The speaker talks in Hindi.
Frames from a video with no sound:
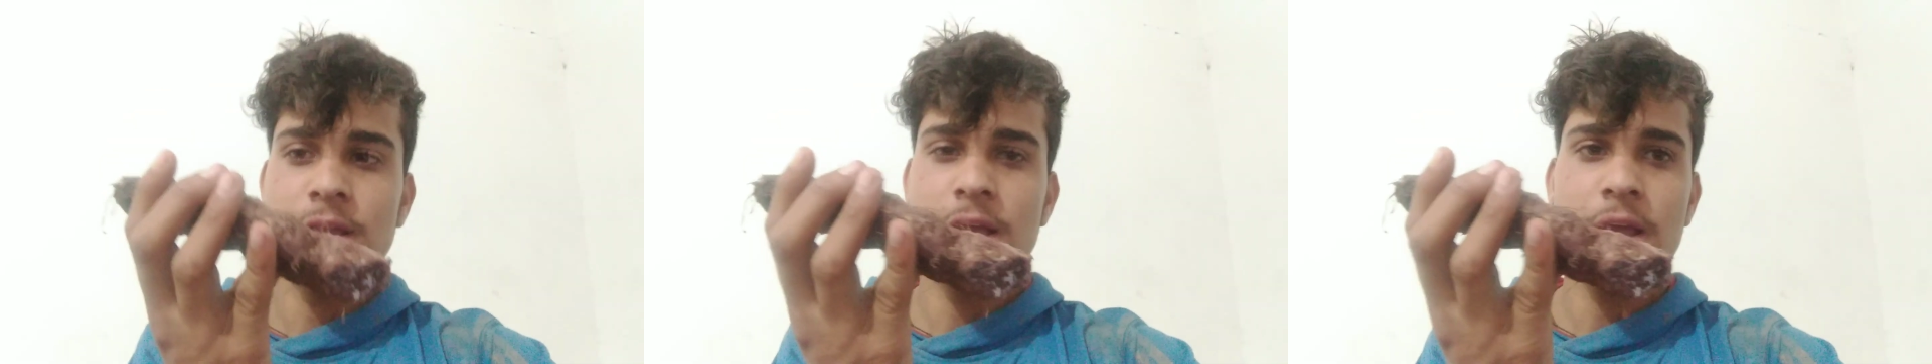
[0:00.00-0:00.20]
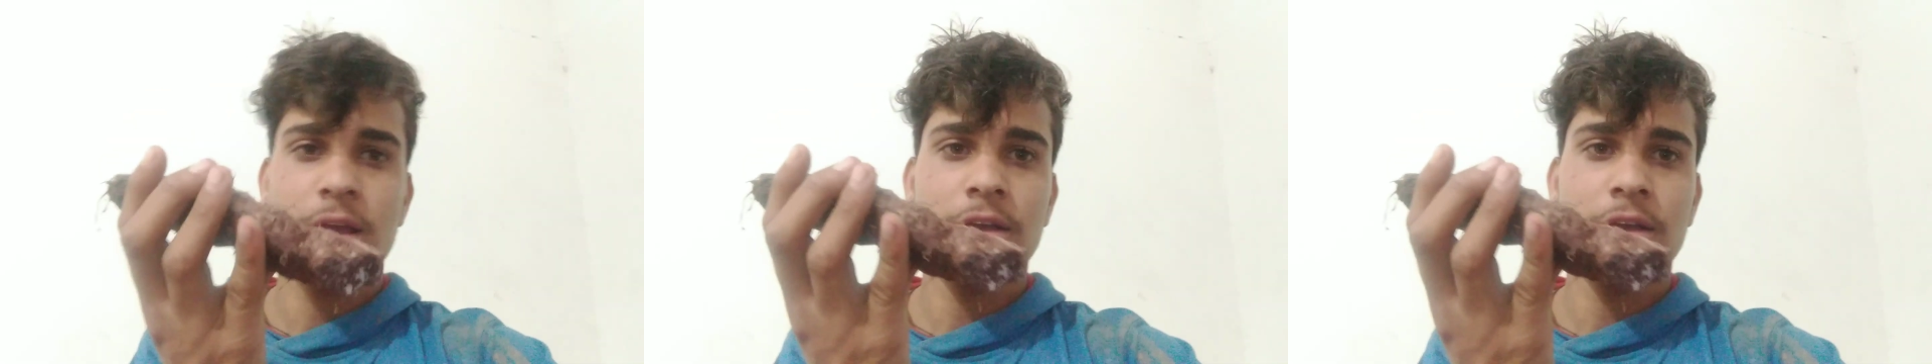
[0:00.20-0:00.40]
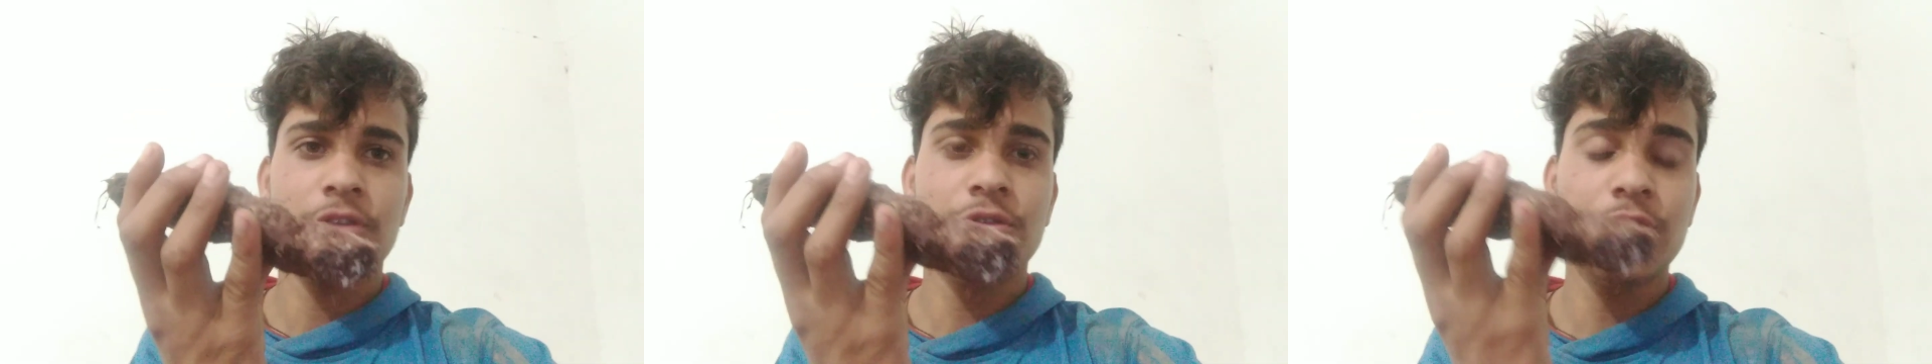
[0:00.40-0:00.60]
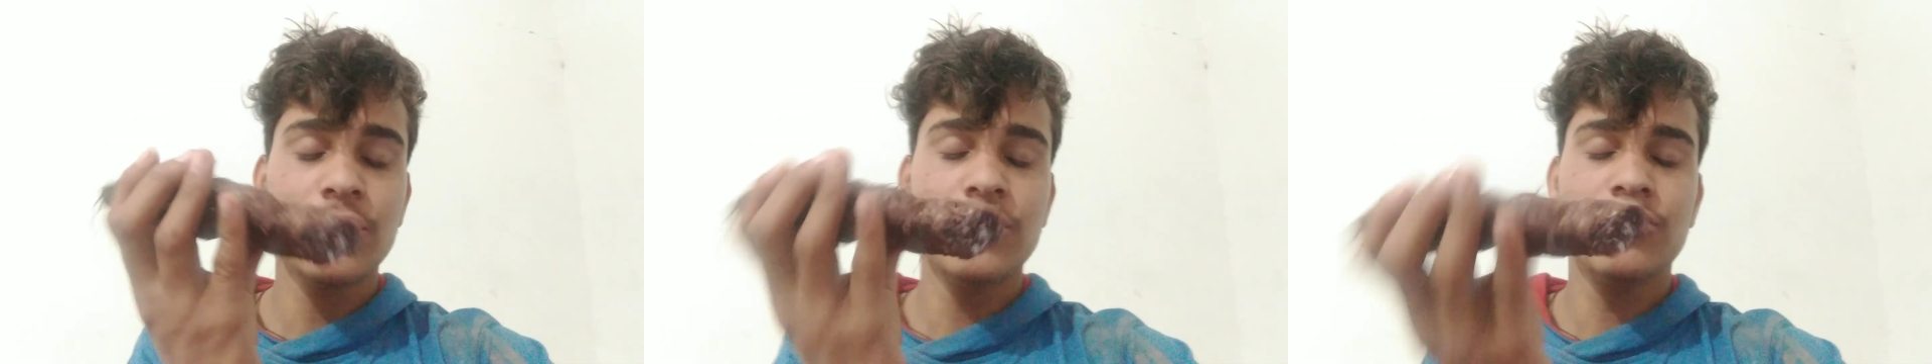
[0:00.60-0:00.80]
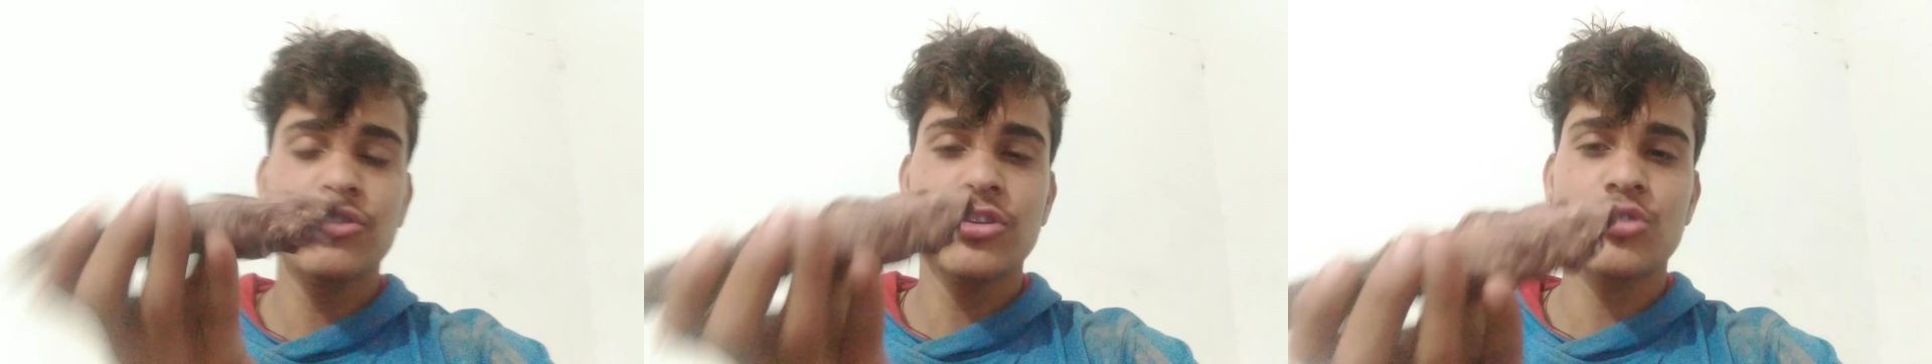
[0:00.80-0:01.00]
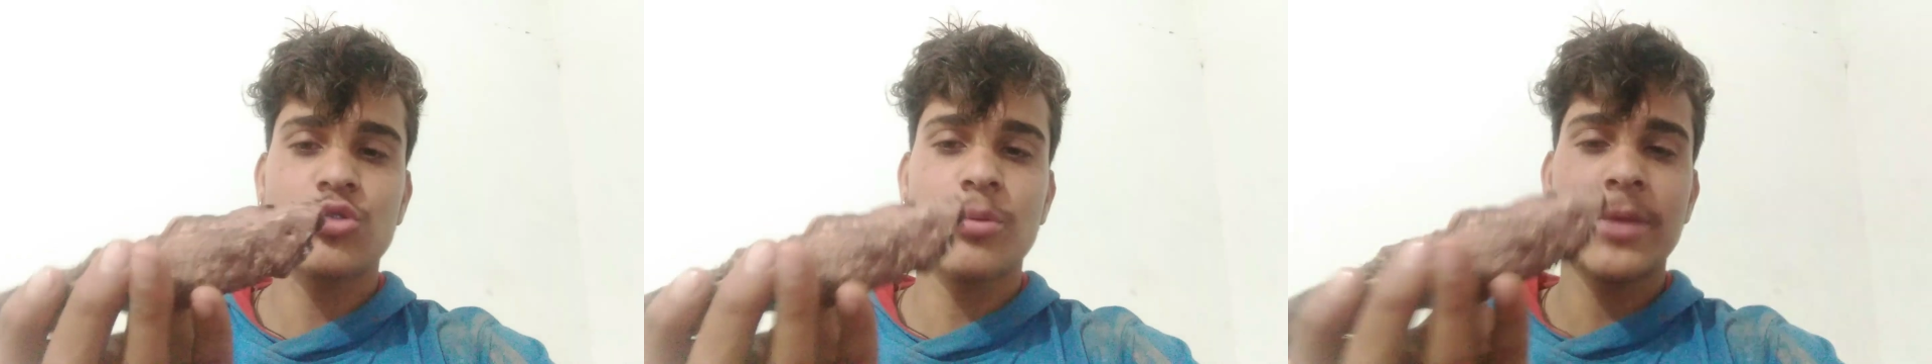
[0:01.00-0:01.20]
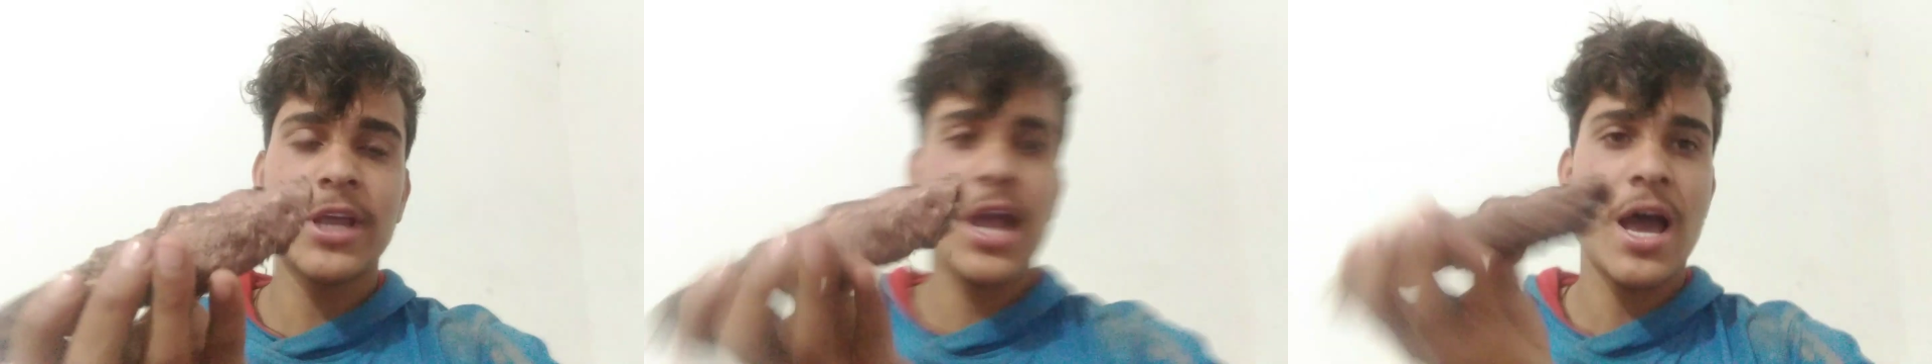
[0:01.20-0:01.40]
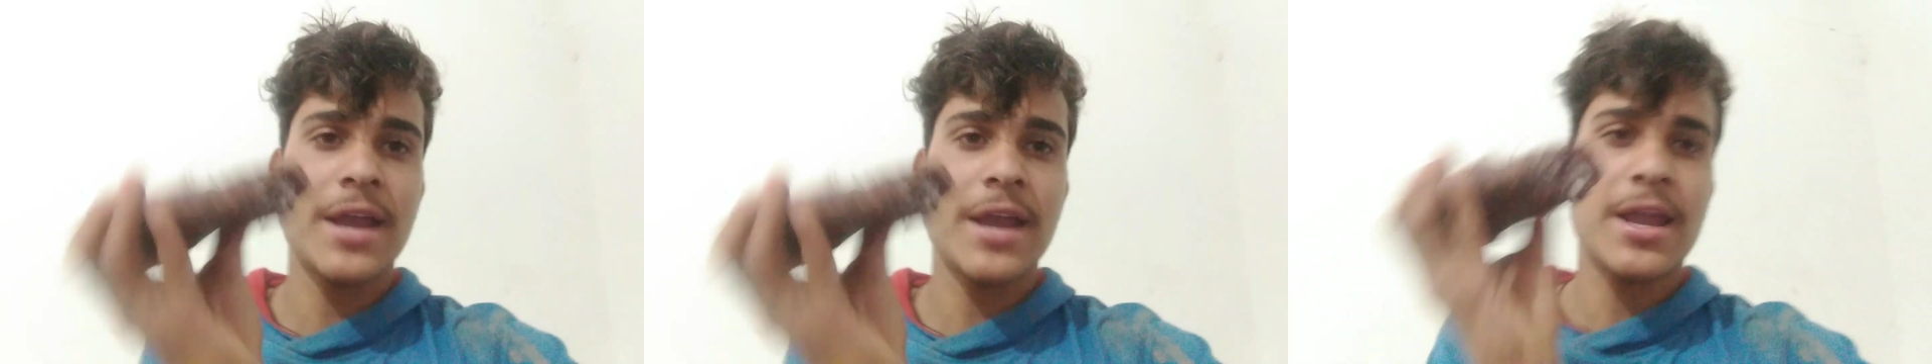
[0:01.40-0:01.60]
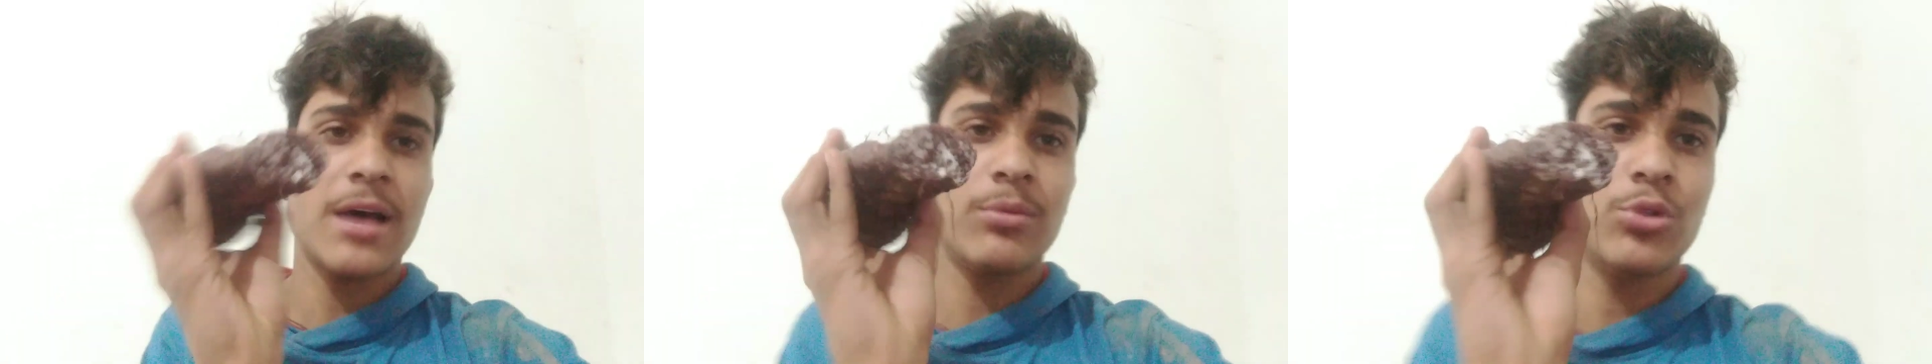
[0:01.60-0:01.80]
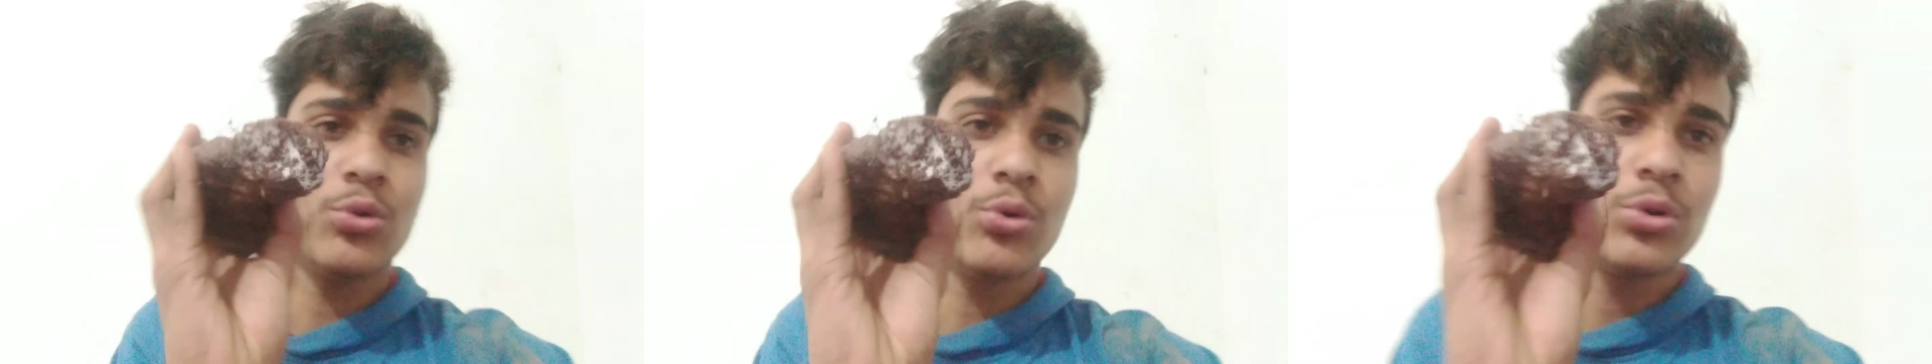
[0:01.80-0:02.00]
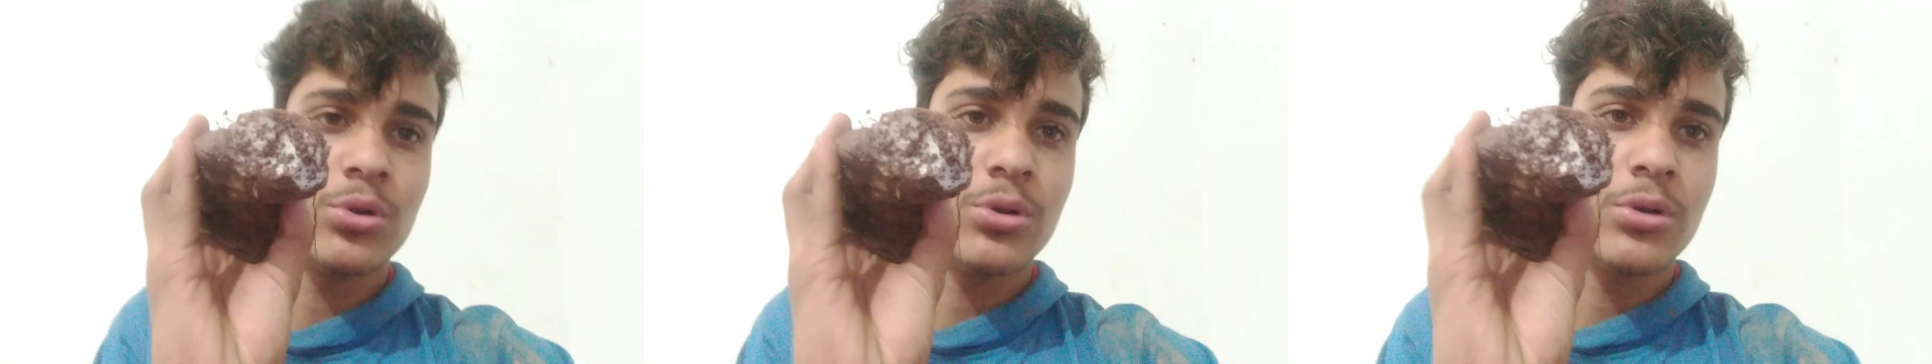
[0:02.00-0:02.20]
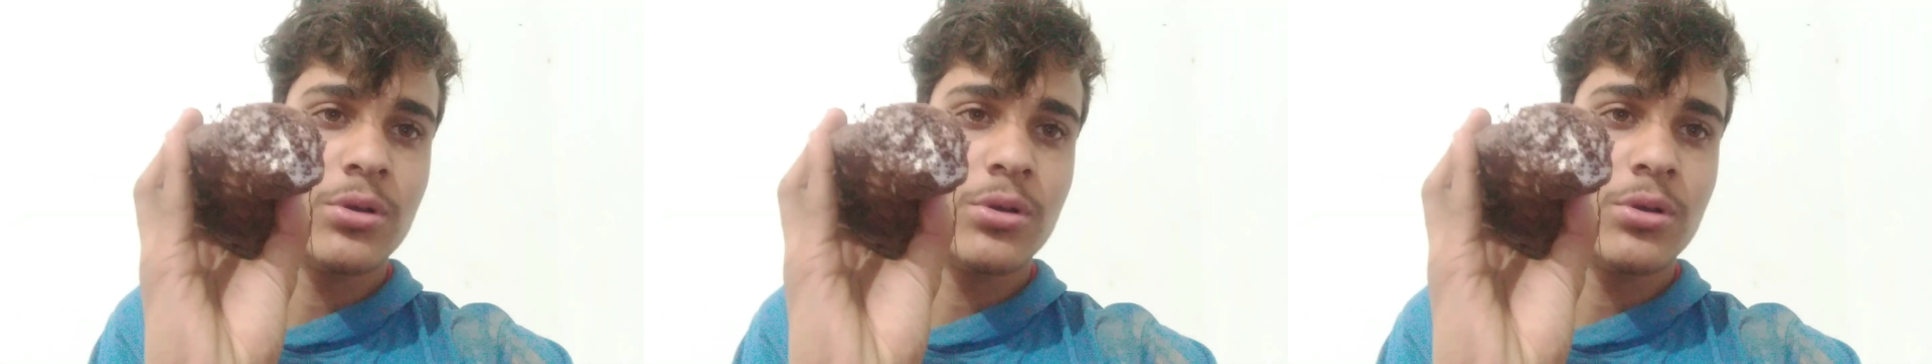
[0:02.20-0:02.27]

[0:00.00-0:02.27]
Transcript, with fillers: ये इस इस चीज को मैं क्या नाम दू